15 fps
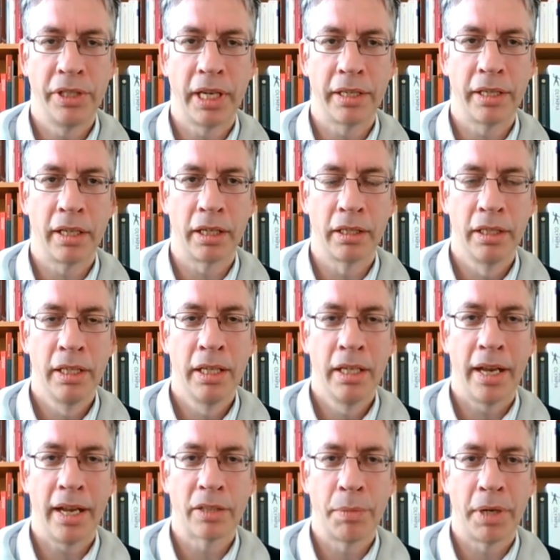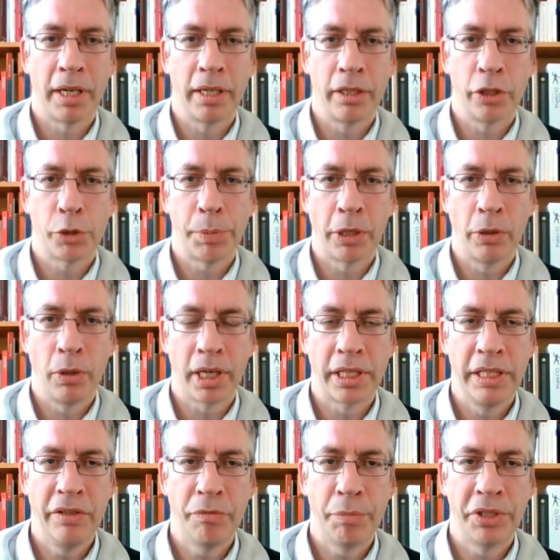sind dann ja erstmal
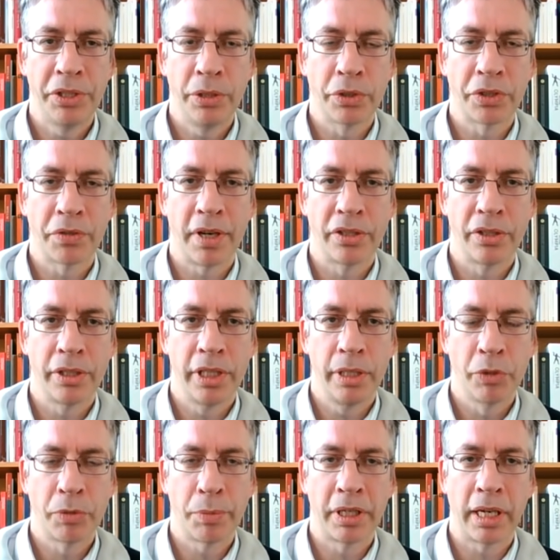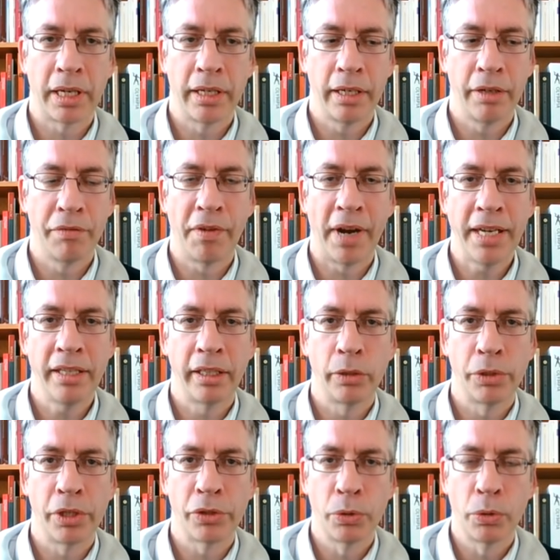spekulativ, beziehungsweise die muss man dann in
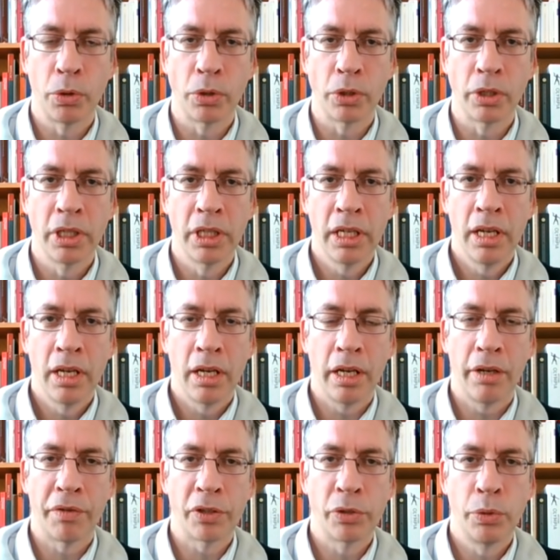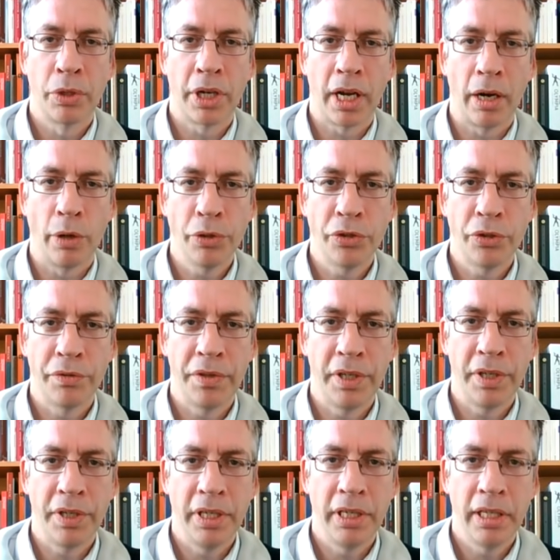weiteren Untersuchungen äh, versuchen
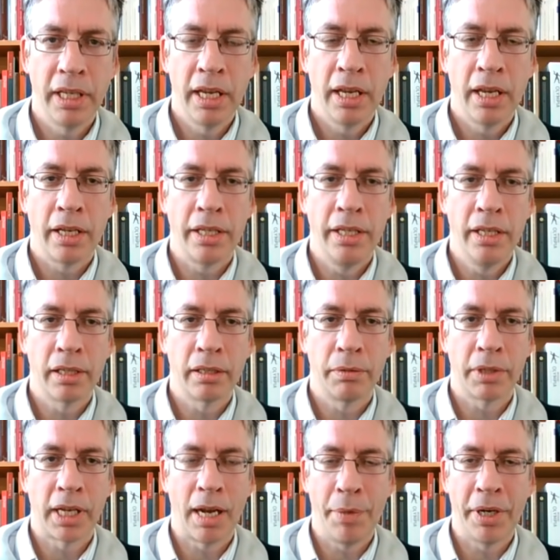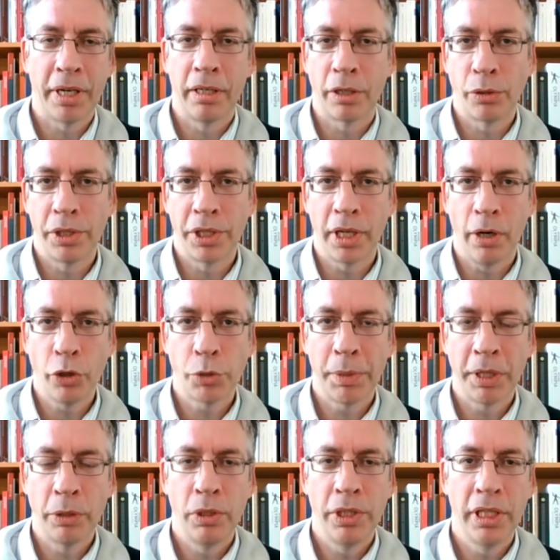herauszufinden. Hier kann man natürlich auch
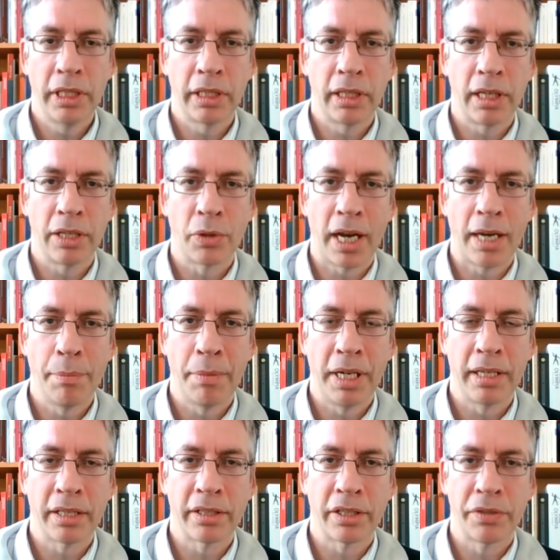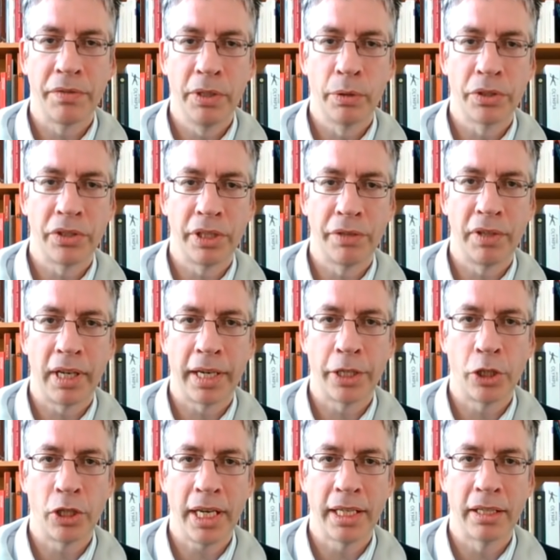spekulieren, also einmal, dass das Virus sich
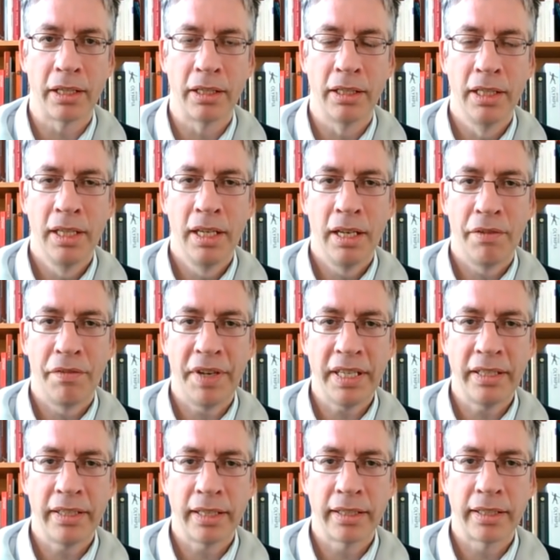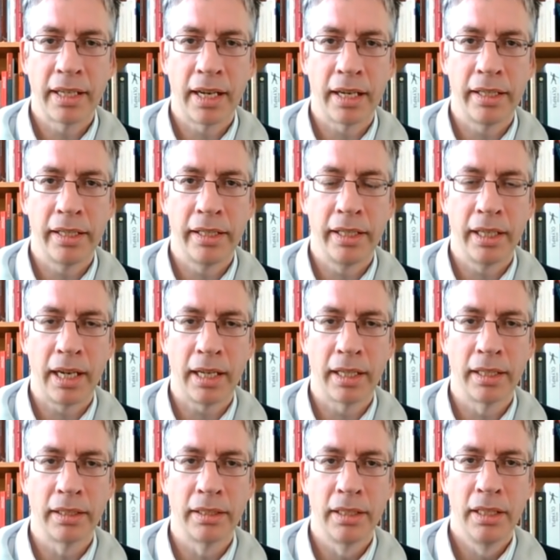vielleicht schlechter festsetzen kann in den
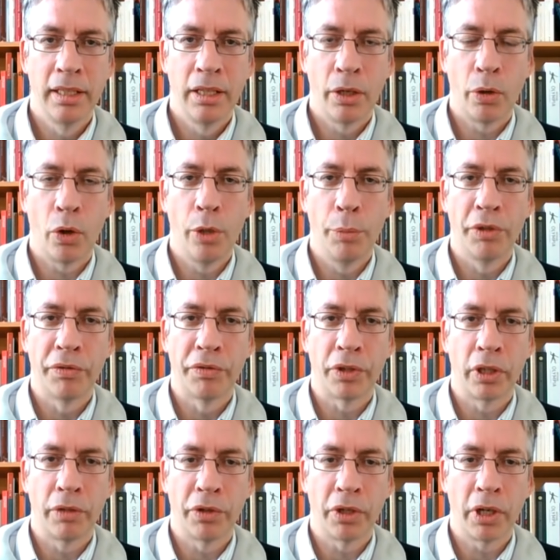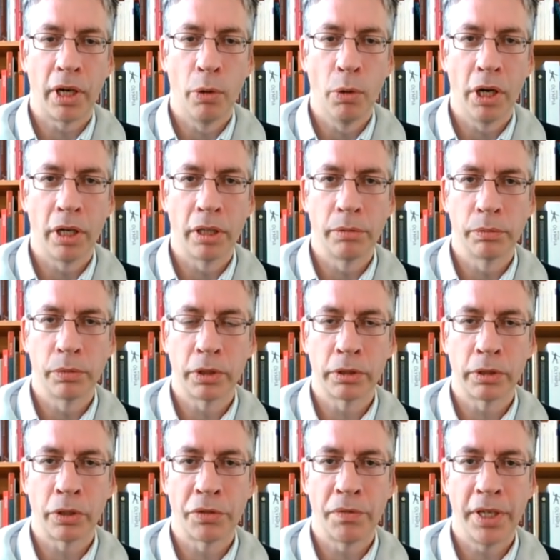Rachenräumen von, von Rauchern,
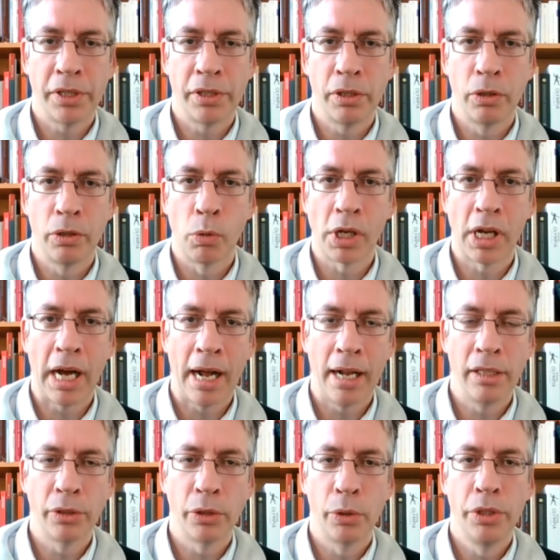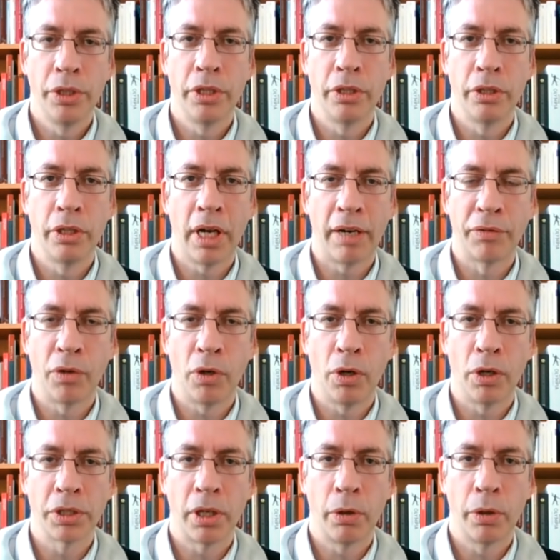aus welchen lokalen Gründen da vor
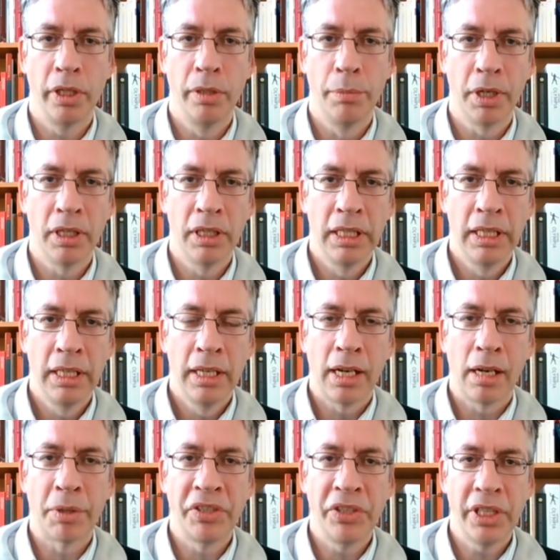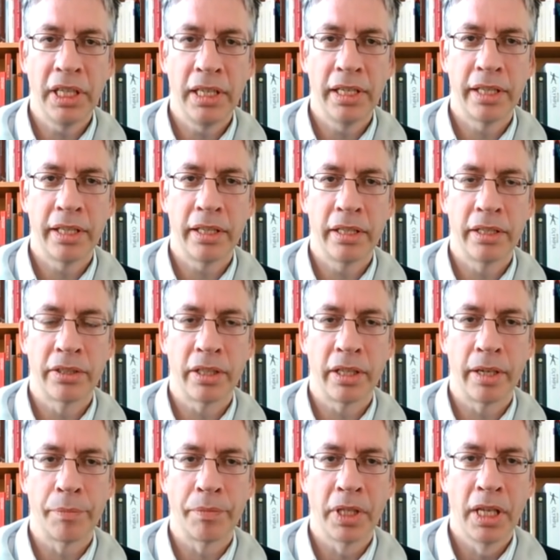Ort auch immer. Aber sicherlich ist
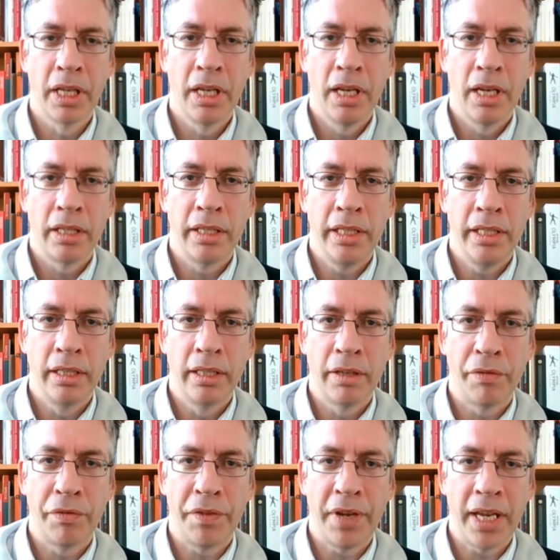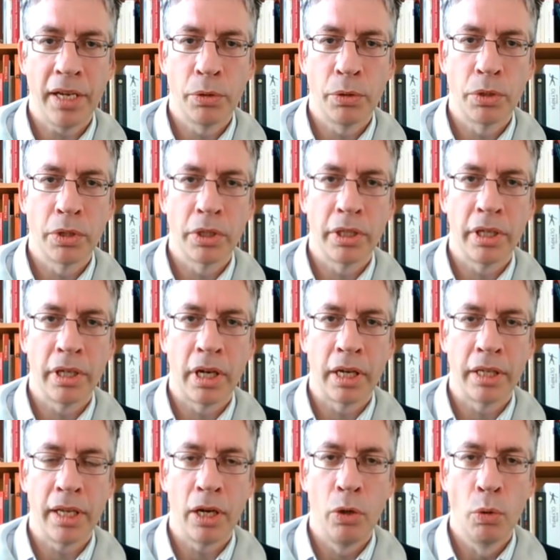ähm, die Gefährdung
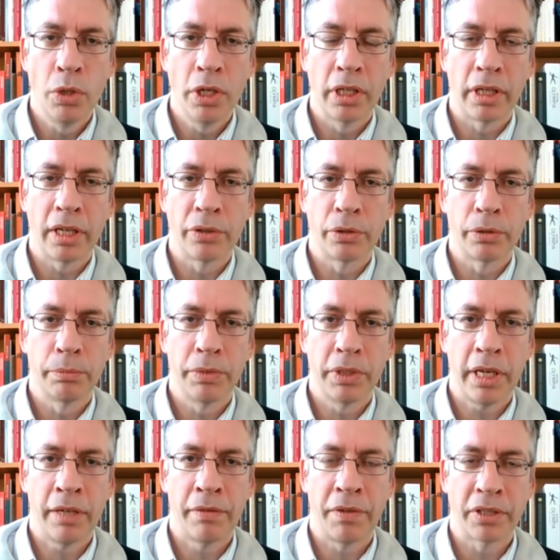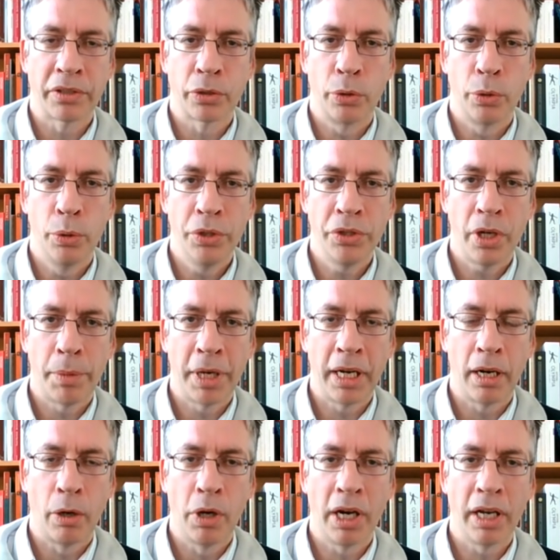der, der Lunge also etwas größer bei
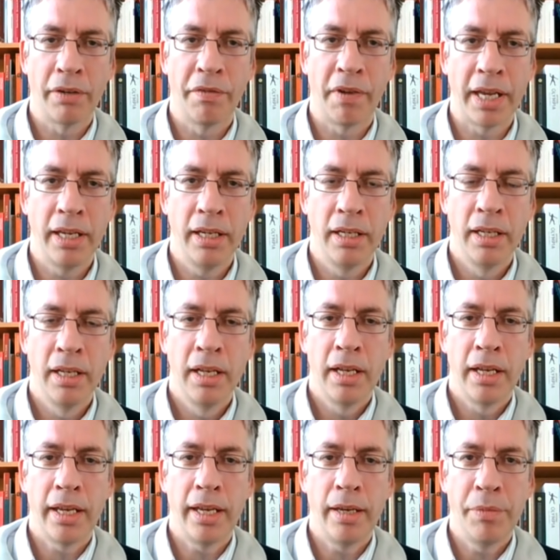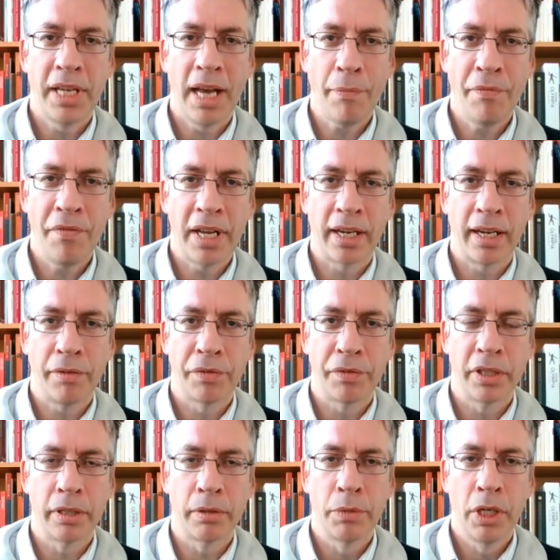Rauchern, weil eben die
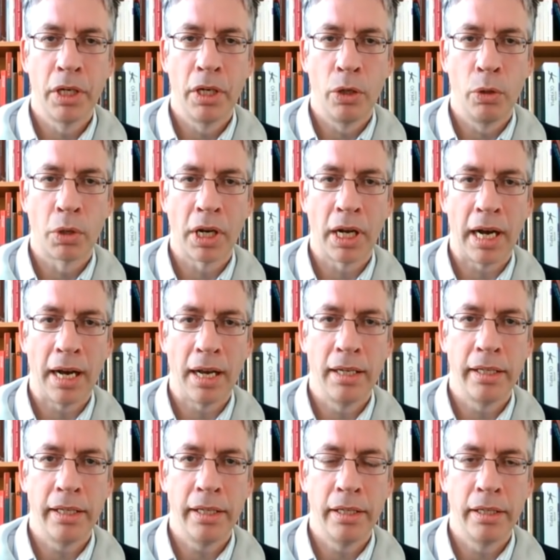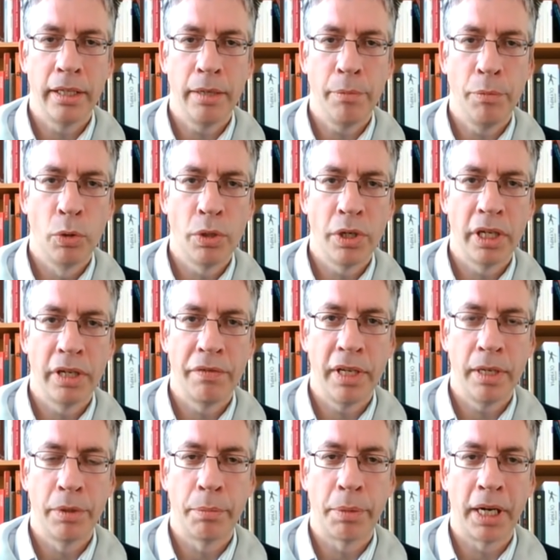Abwehrkräfte lokal in, im
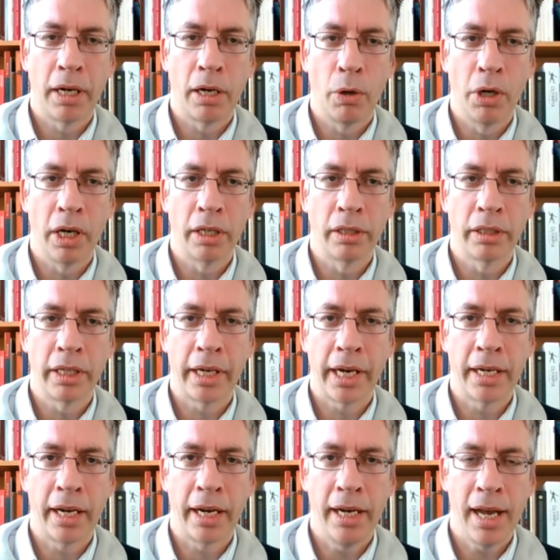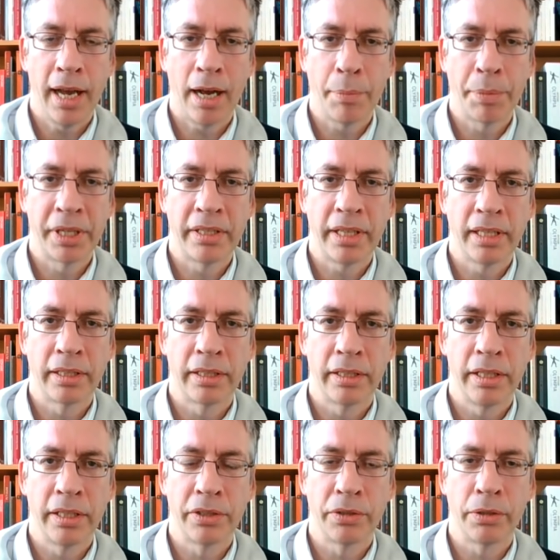Lungengewebe bei Rauchern generell herabgesetzt
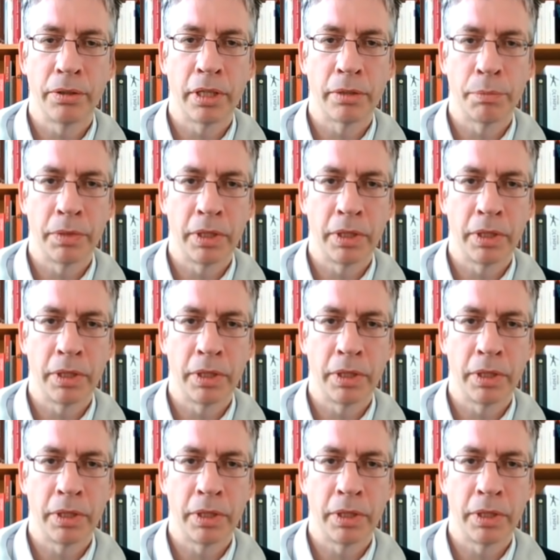ist.